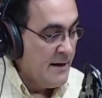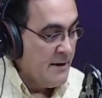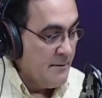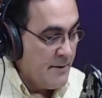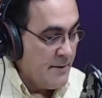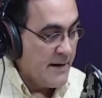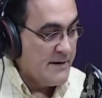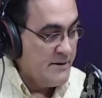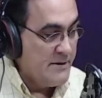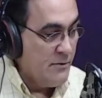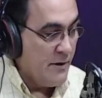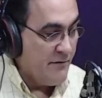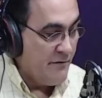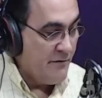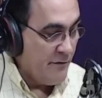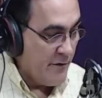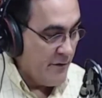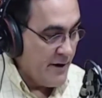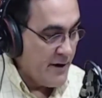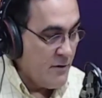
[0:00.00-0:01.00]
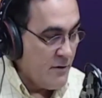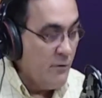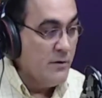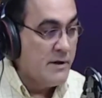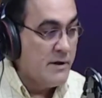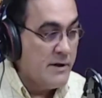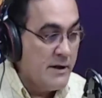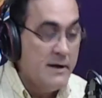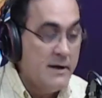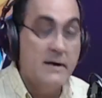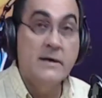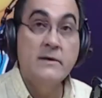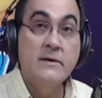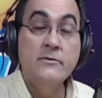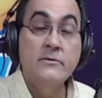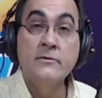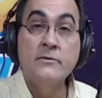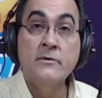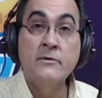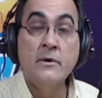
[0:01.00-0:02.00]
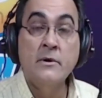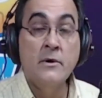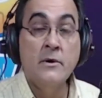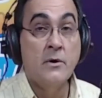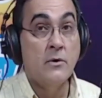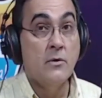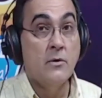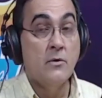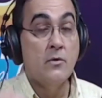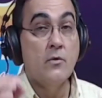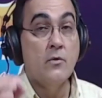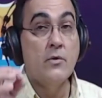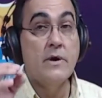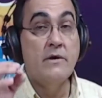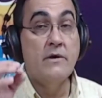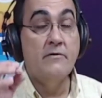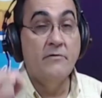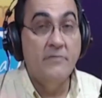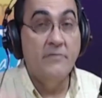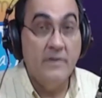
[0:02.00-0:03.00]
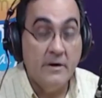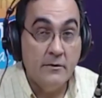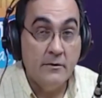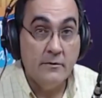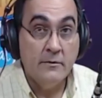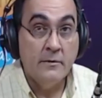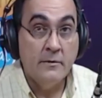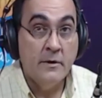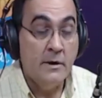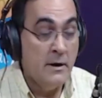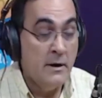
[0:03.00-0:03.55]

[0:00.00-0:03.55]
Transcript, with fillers: Brasil afora contando o que viu